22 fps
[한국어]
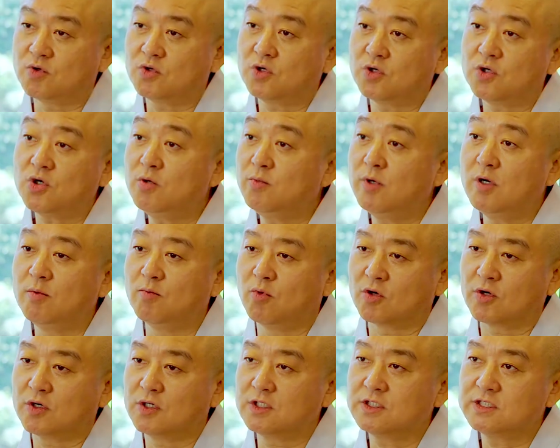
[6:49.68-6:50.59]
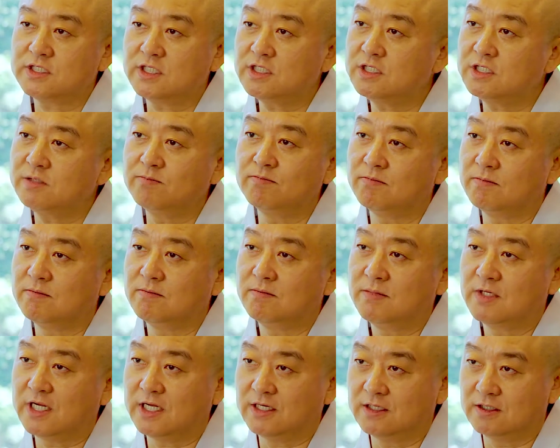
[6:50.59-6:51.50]
부끄러움을 모르는
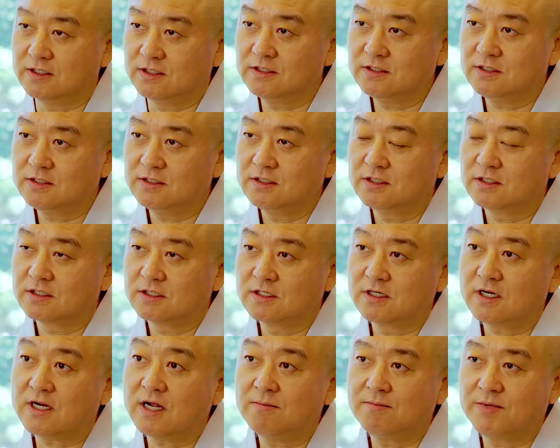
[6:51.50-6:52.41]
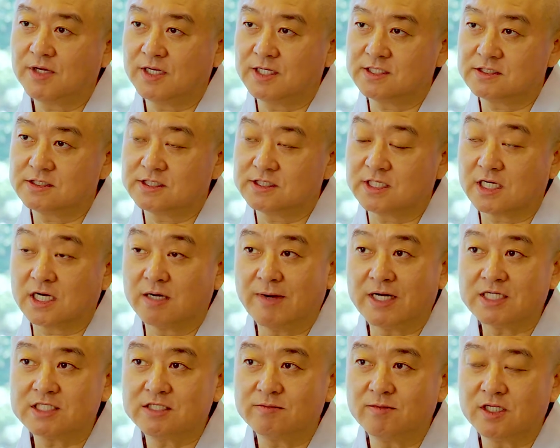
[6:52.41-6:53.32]
스님이라는 그러한 편에서
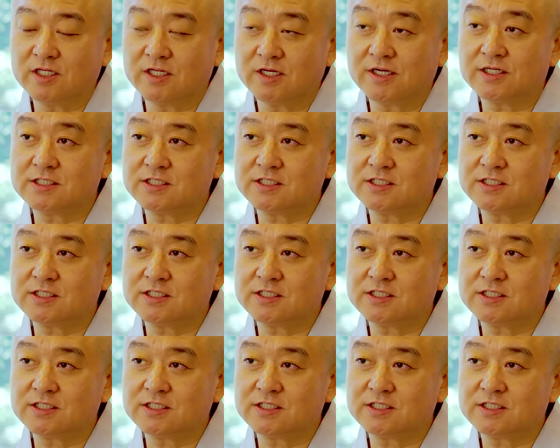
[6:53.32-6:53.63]
제가 말씀을